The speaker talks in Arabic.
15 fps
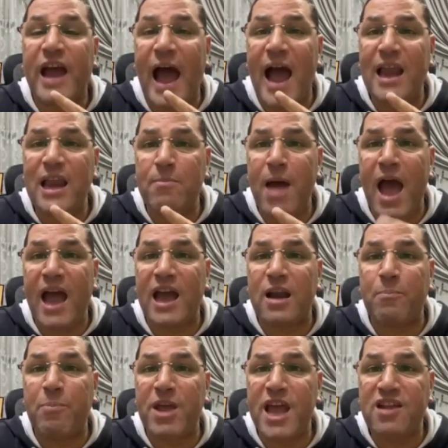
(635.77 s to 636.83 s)
علي
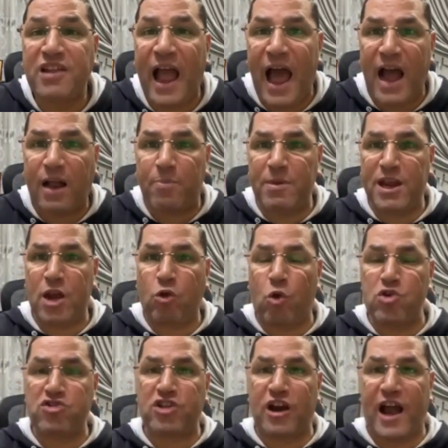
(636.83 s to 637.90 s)
ماهر بيضحك من
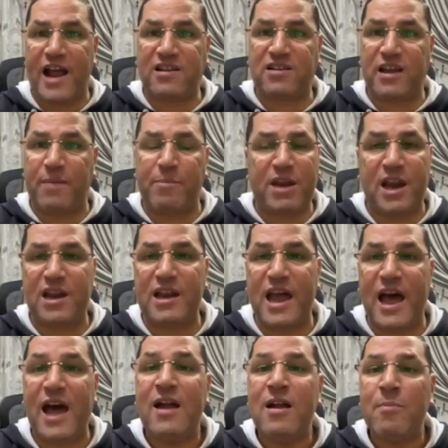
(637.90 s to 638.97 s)
الكونتر أت... من
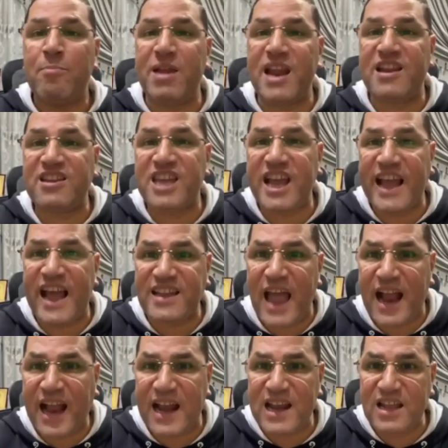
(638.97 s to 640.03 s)
ال... من التيكا
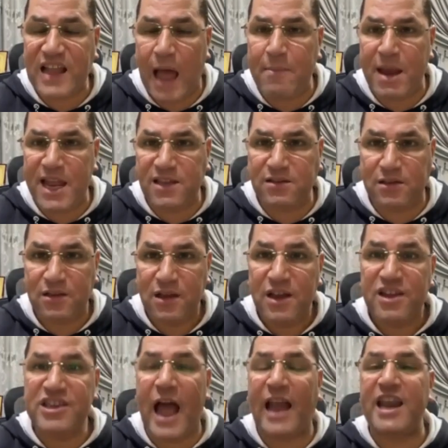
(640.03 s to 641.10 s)
تاكا اللي اتعملت
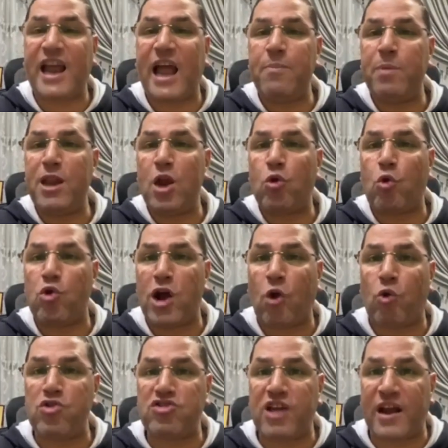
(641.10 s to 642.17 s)
يعني جايبين الكرة
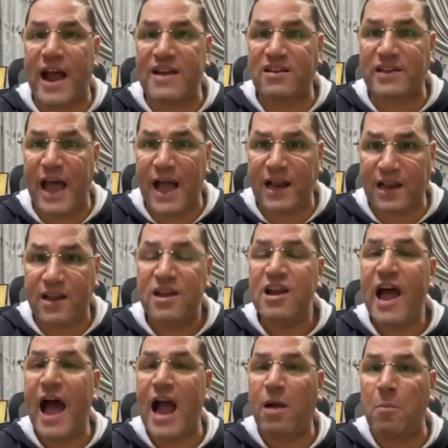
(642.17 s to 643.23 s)
كونتر اتاك
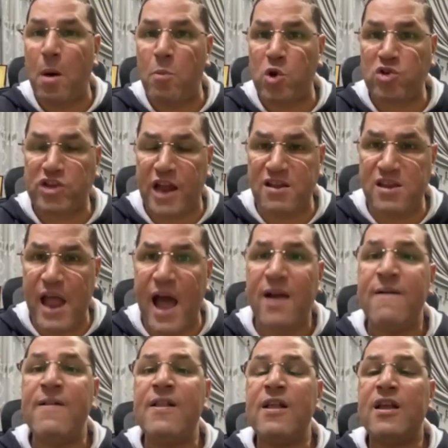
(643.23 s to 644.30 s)
هجمه مرتده
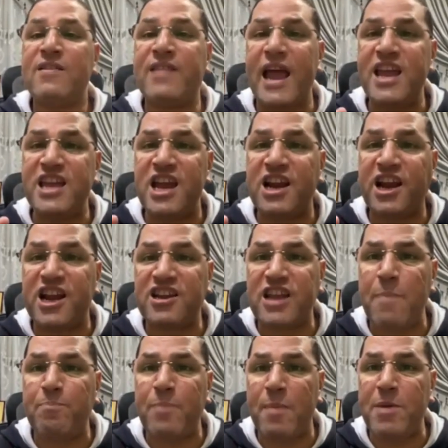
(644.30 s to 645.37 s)
زي
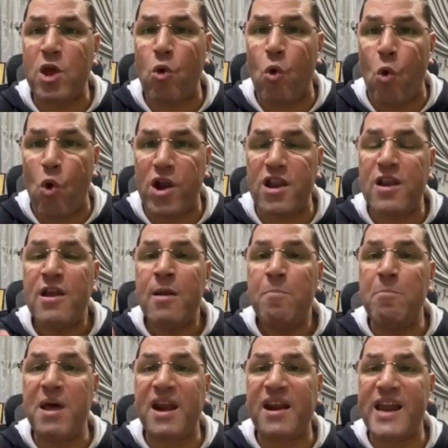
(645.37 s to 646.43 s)
الكتاب ما بيقول
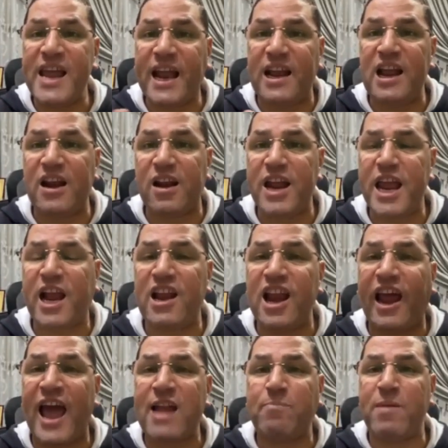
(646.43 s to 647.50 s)
من رجل
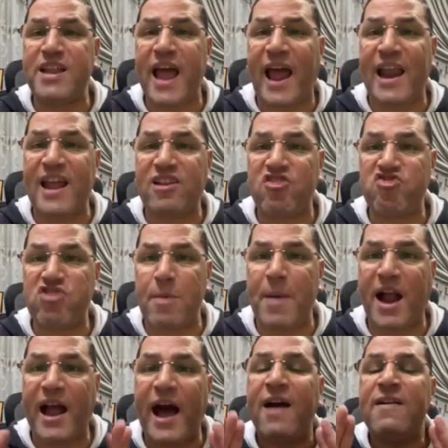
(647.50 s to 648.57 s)
لرجل لغايه ما دخلت
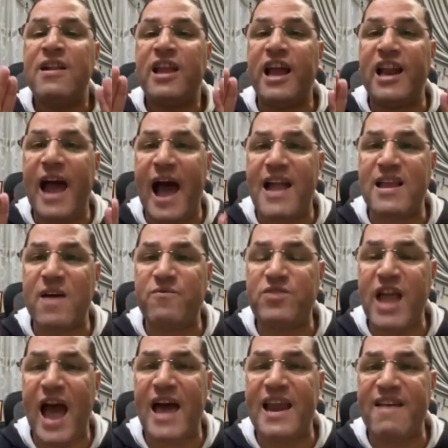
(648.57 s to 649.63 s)
الشبكه الهدف
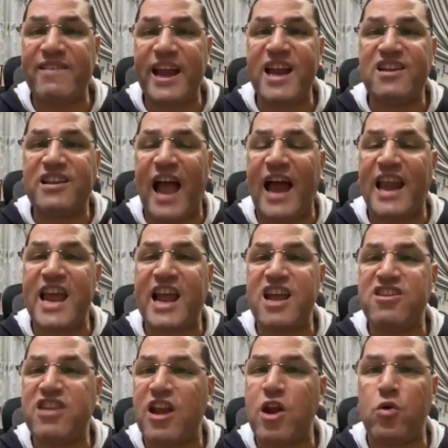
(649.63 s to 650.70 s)
ده انا زعلت عليه
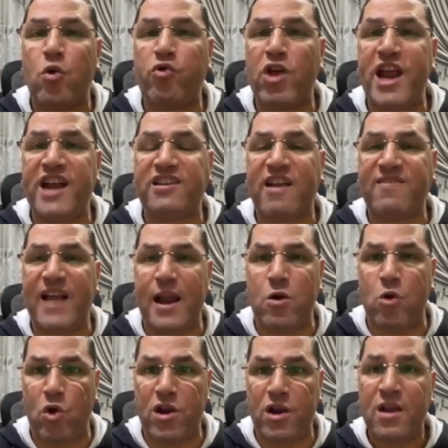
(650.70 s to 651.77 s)
جدا انه طلع
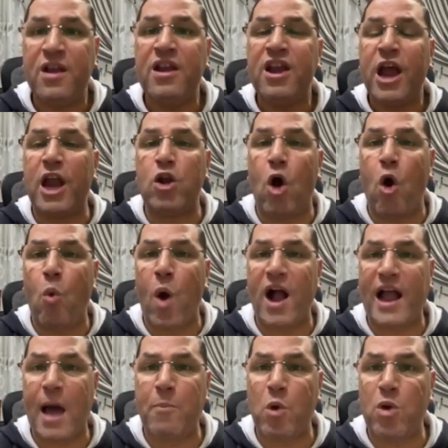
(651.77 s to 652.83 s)
تسلل اللي
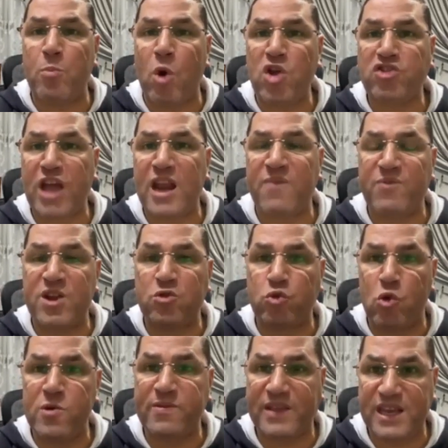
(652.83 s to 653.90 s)
هو جابه المحترف
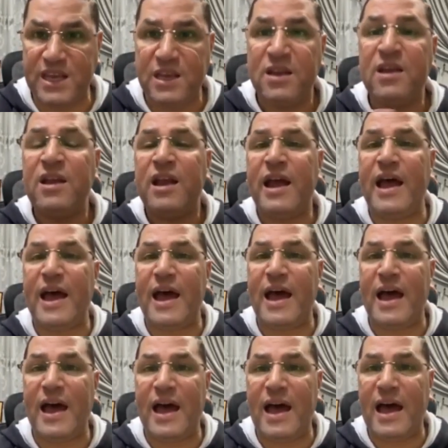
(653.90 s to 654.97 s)
التونسي آه،
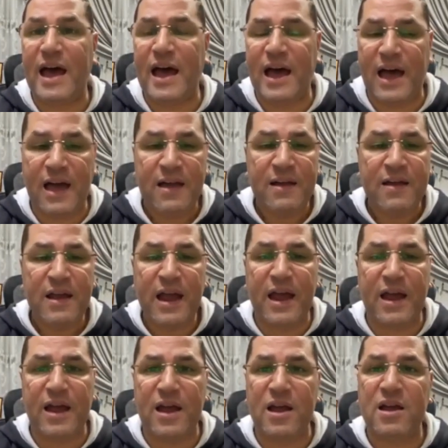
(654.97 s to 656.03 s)
آه،
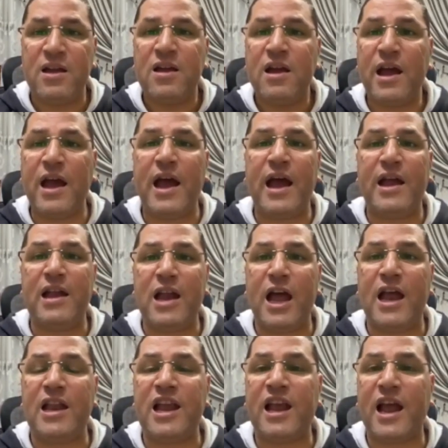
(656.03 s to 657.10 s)
الصفاقسي آه،
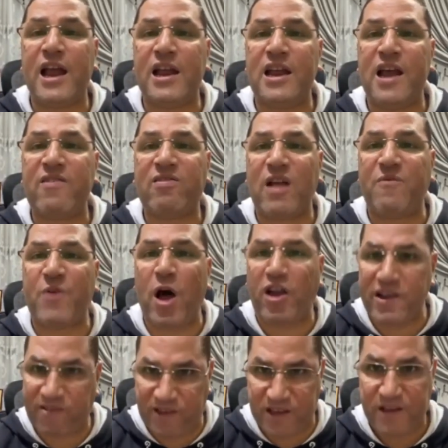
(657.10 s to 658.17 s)

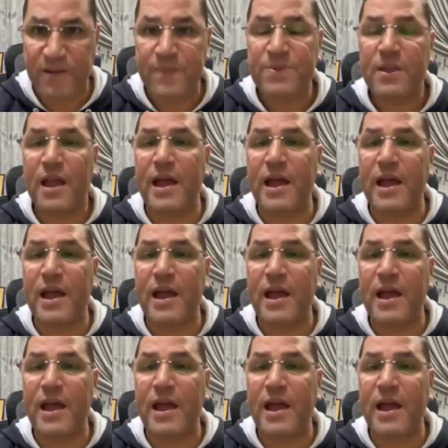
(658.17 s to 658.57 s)
الصفاقسي